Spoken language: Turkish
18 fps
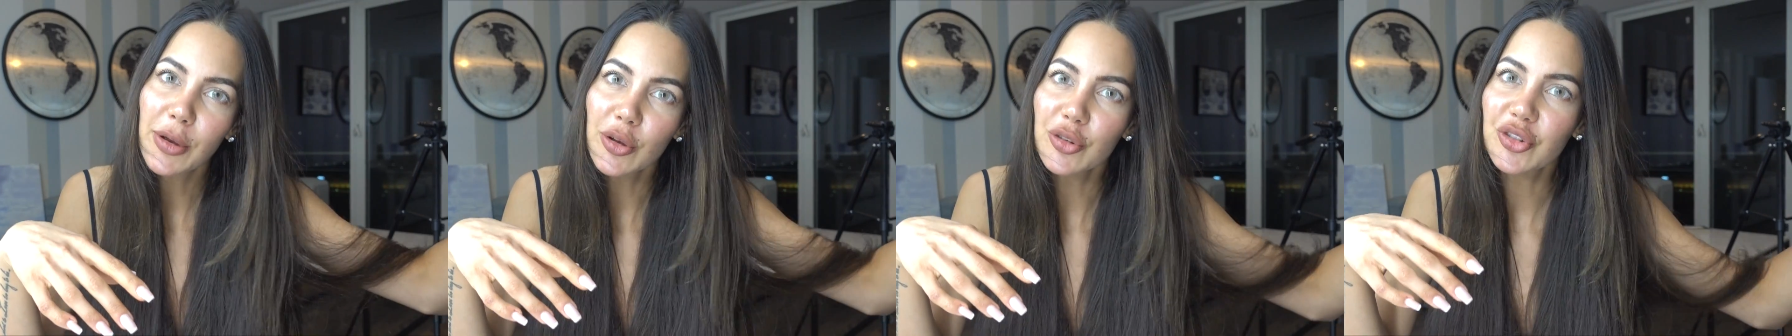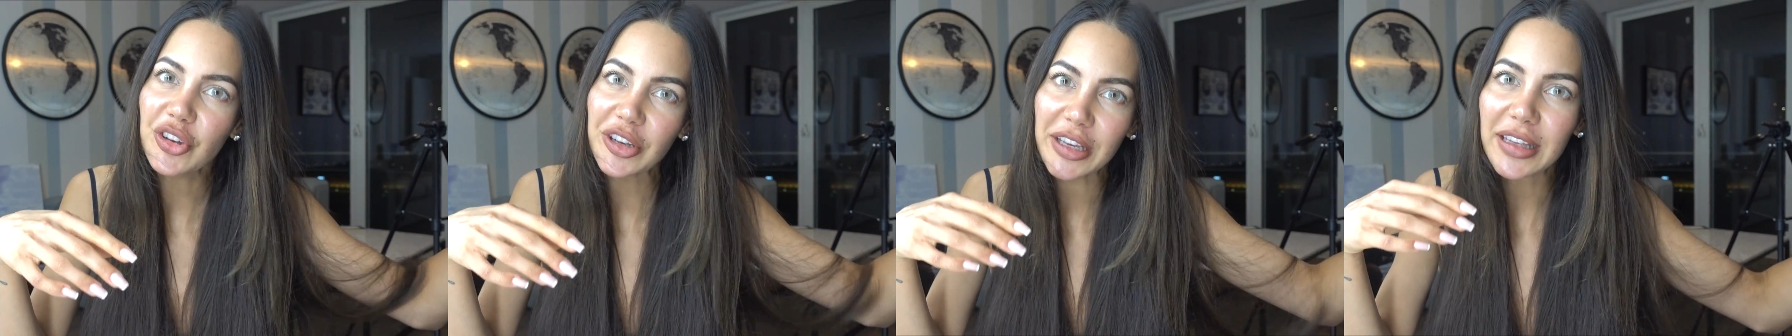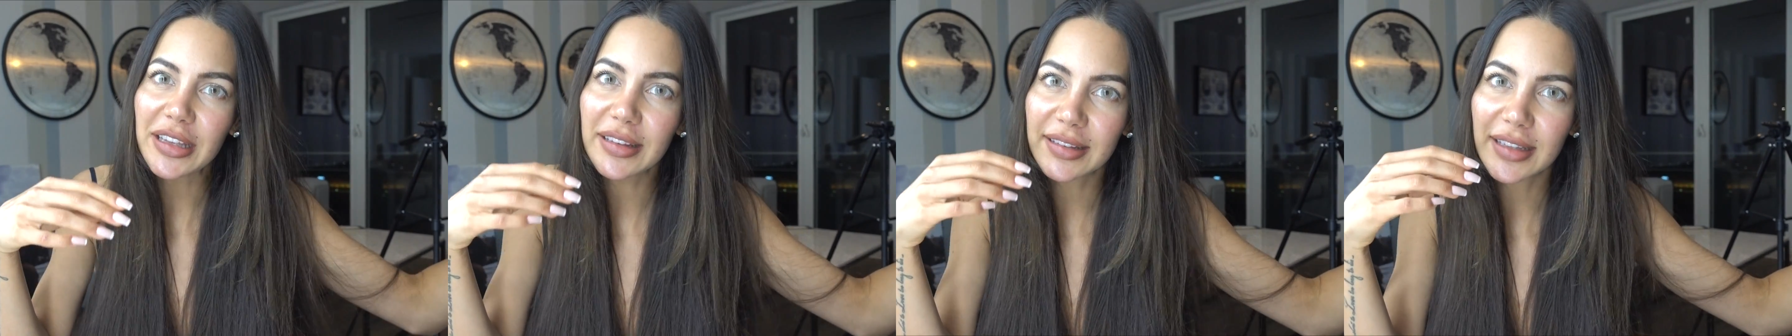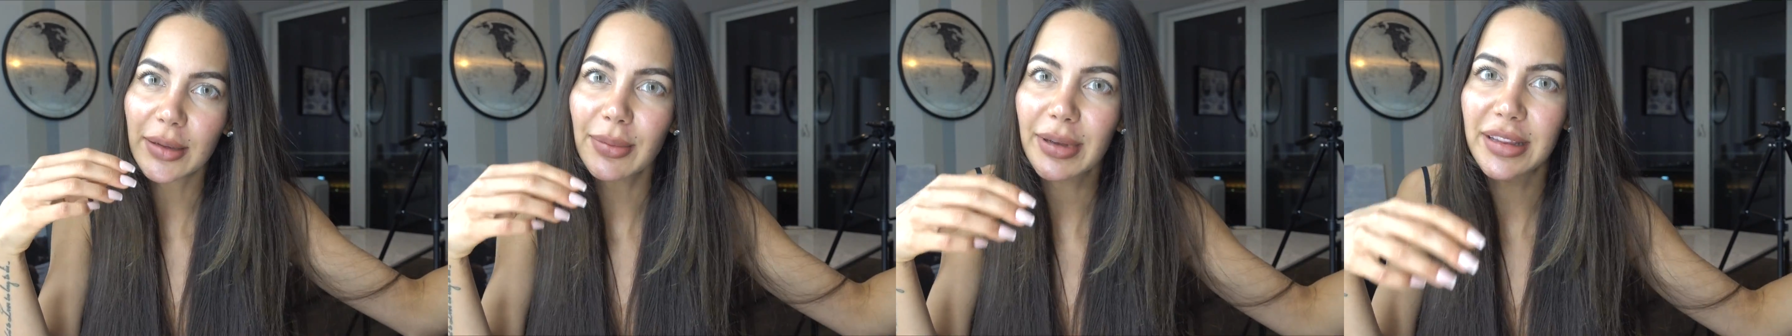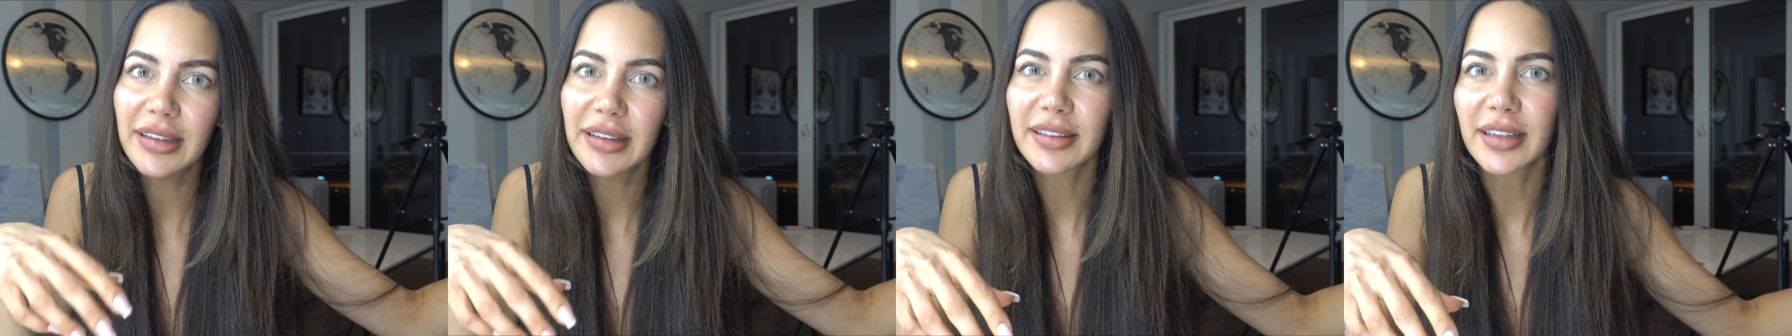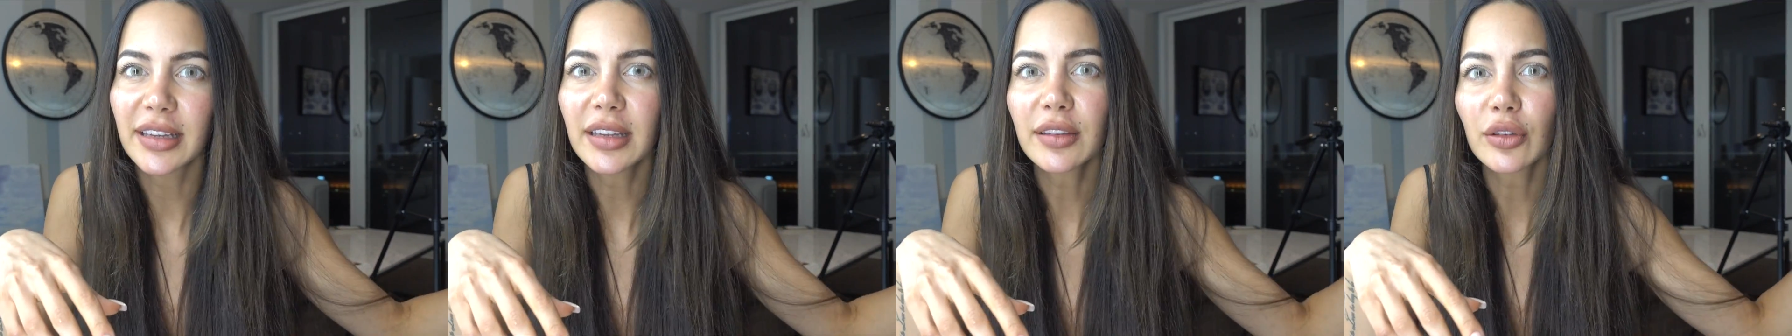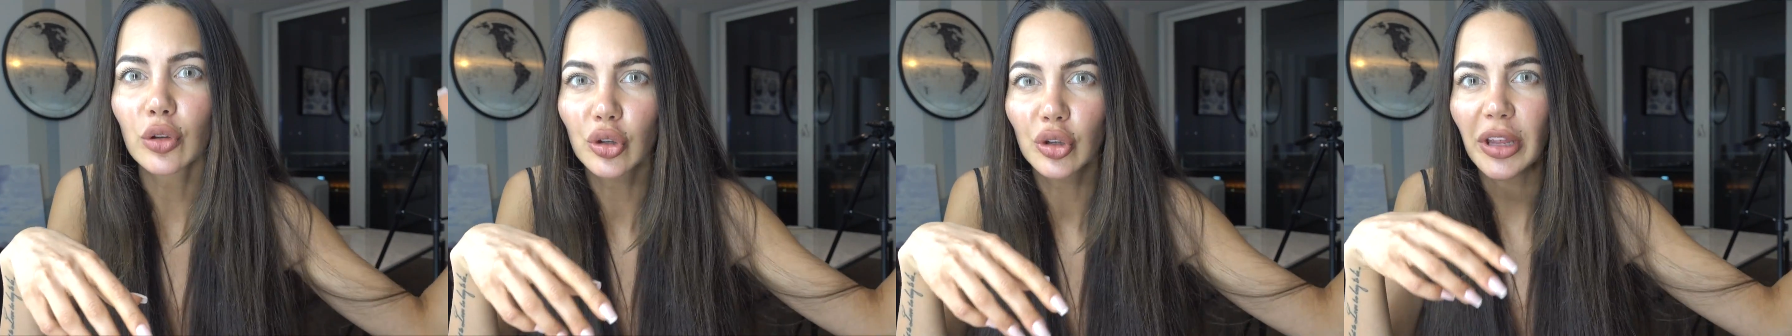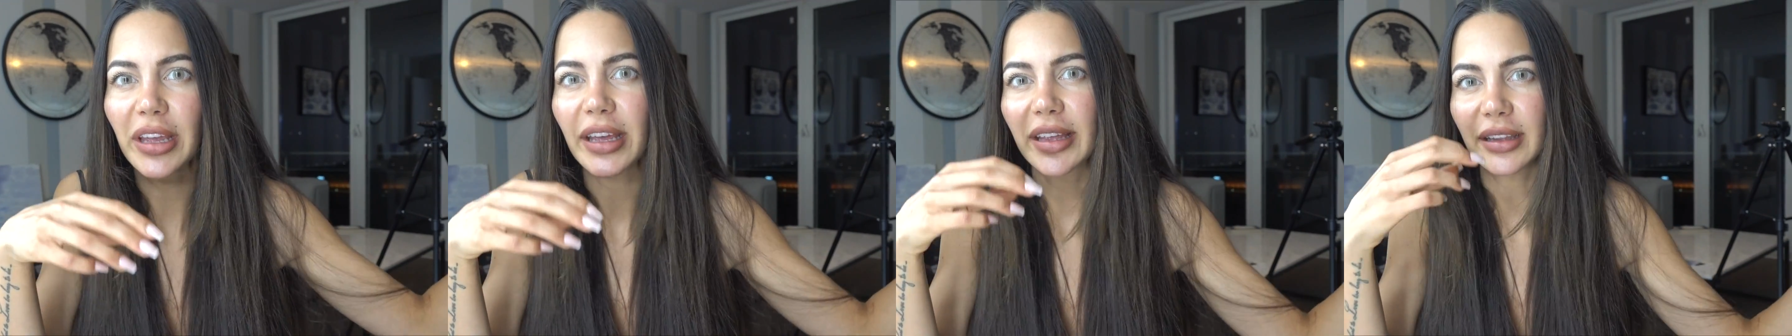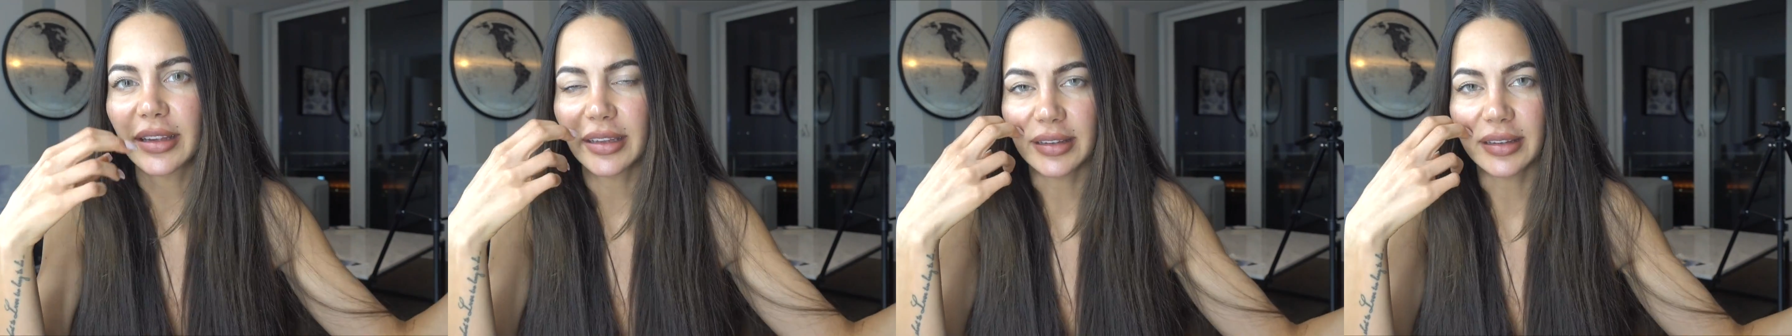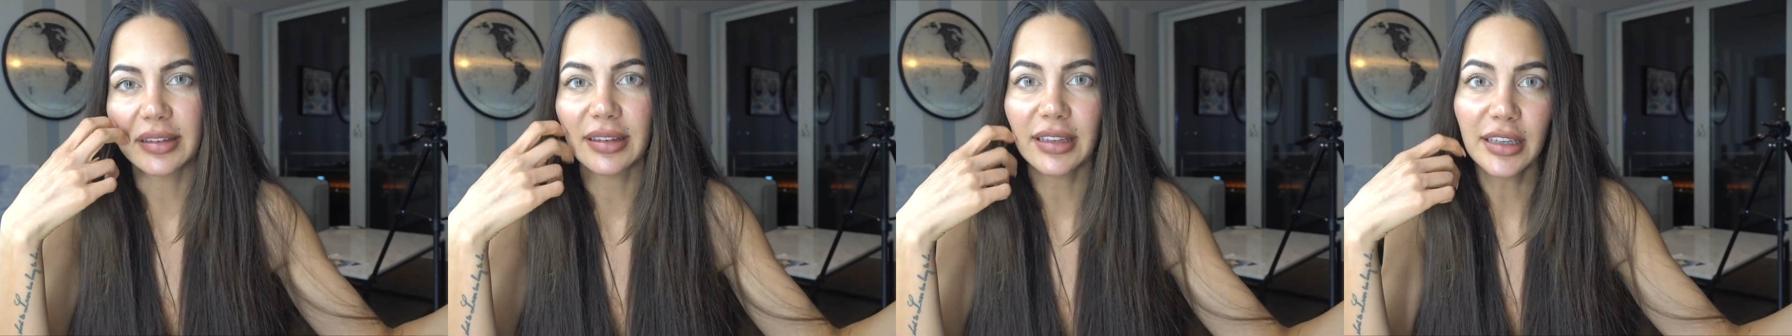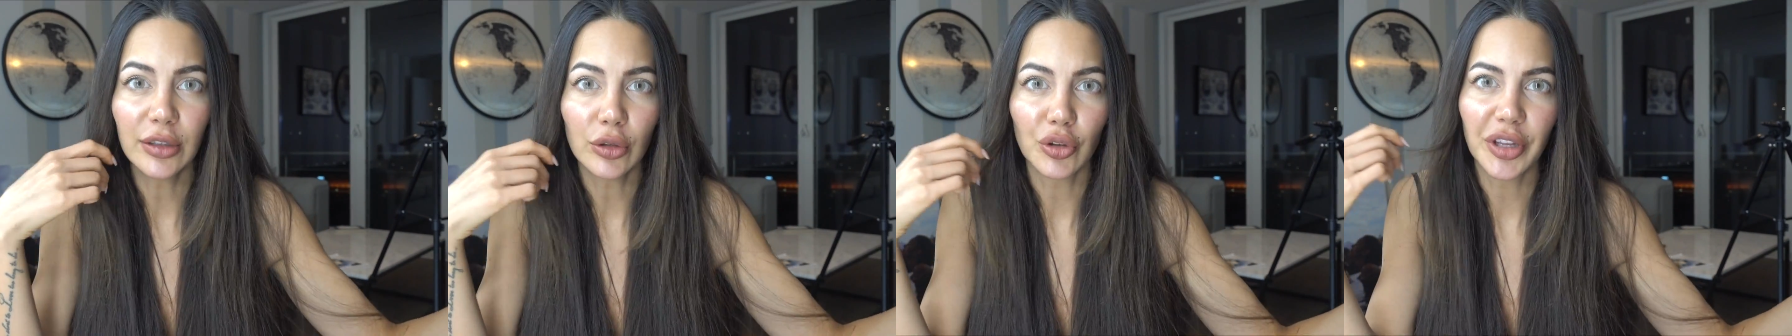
bir öncekini izlemediyseniz onu da e, izleyin.